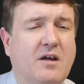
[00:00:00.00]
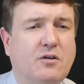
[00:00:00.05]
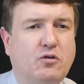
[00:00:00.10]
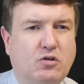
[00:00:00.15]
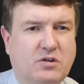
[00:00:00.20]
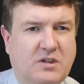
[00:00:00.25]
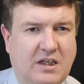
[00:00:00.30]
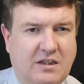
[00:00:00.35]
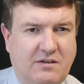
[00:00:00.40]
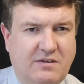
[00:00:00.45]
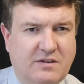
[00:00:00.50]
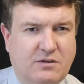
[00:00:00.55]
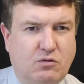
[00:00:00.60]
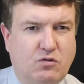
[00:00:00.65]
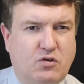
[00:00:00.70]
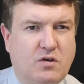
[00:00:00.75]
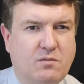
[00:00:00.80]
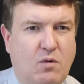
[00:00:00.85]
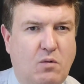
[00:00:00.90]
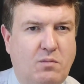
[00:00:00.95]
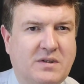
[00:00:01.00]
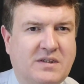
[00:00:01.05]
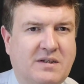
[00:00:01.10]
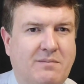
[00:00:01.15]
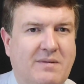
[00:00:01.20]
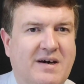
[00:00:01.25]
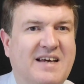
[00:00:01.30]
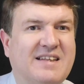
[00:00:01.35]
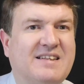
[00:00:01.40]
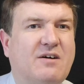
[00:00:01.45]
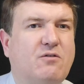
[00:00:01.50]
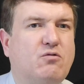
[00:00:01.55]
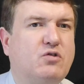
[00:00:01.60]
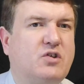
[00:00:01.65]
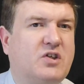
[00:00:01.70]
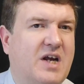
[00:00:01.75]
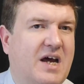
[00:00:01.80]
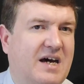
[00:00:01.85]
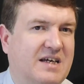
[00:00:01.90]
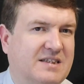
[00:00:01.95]
то соответствующим образом это
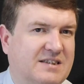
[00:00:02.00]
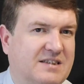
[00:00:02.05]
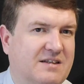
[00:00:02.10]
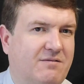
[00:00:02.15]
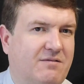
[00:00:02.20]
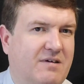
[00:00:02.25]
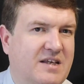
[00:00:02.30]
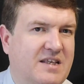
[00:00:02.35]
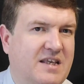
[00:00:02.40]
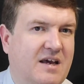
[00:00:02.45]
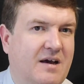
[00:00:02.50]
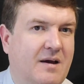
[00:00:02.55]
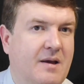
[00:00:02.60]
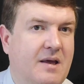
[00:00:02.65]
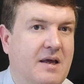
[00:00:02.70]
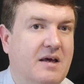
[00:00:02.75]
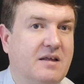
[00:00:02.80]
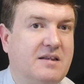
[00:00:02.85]
уже основание